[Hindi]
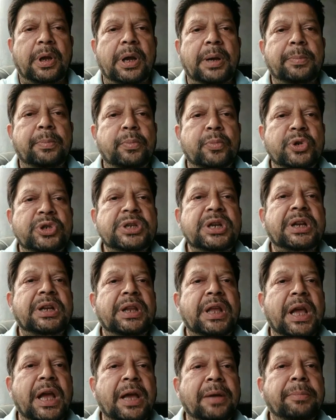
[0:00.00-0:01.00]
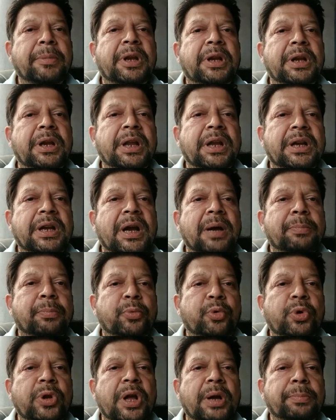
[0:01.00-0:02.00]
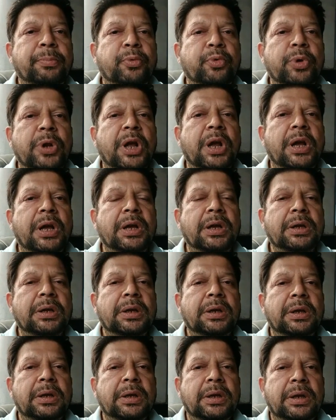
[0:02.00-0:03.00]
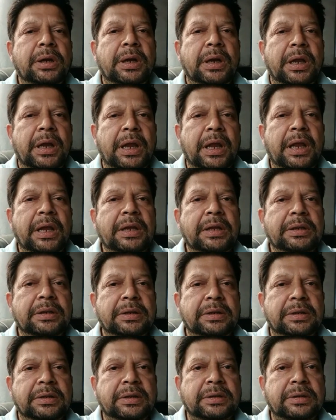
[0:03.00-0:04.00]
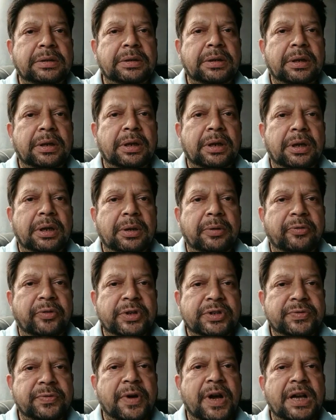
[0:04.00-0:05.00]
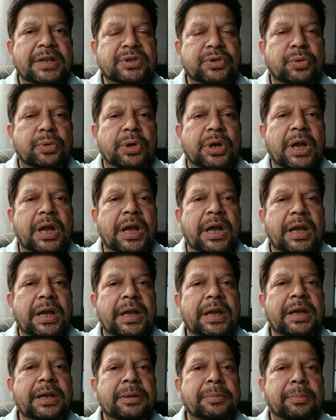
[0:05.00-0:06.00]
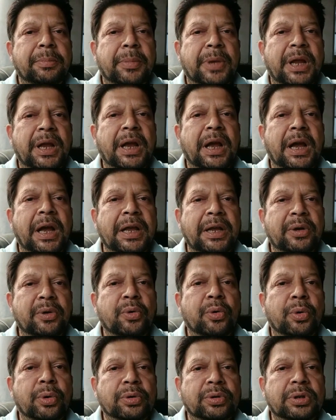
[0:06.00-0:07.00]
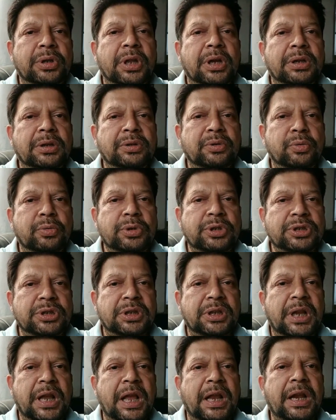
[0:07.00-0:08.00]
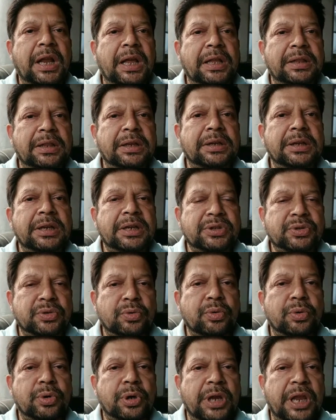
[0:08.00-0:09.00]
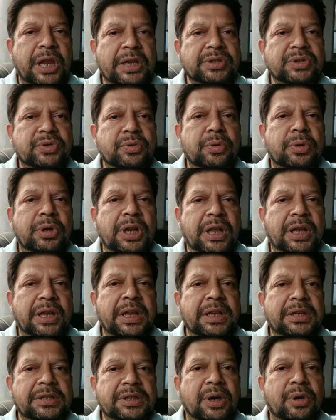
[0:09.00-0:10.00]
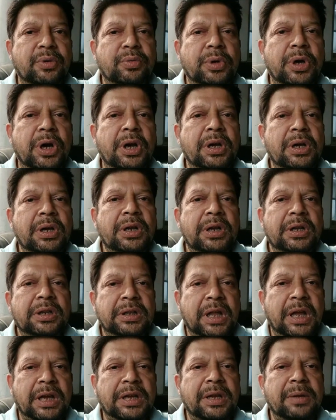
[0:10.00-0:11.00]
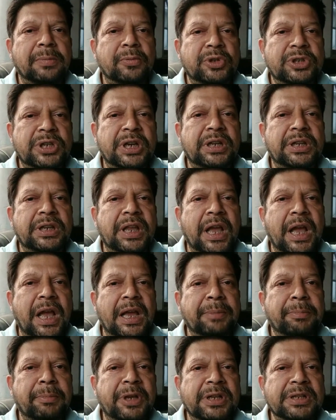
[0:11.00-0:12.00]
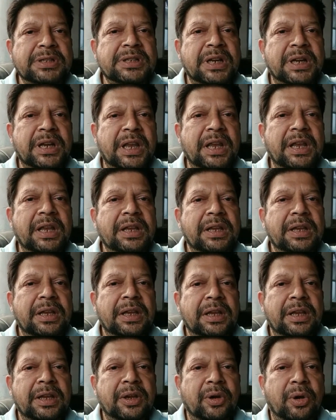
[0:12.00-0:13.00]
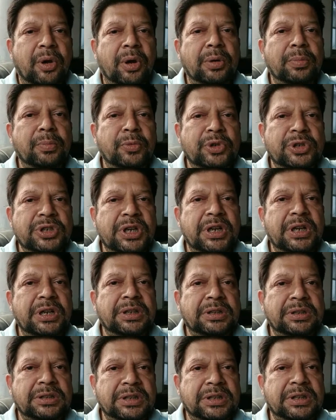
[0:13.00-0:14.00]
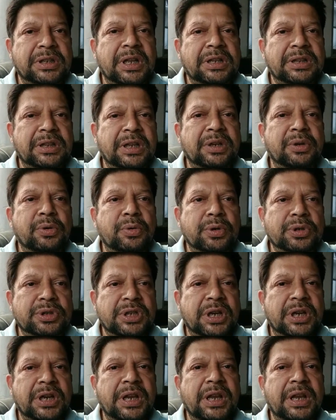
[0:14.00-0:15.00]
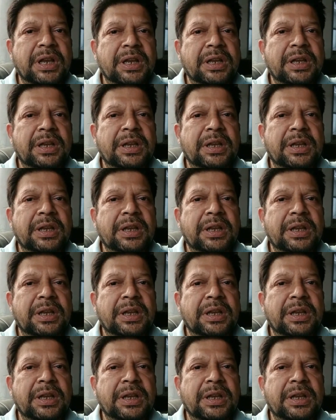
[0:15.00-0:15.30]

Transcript: अब मुझे न्याय मिलने का पूरा पूरा एक विश्वास हो रहा है मैं हाई कोर्ट तक उच्च न्यायालय तक इसको केस को लेके जाऊंगा ताकि मुझे न्याय मिल सके और मुझे जितना तक हो सके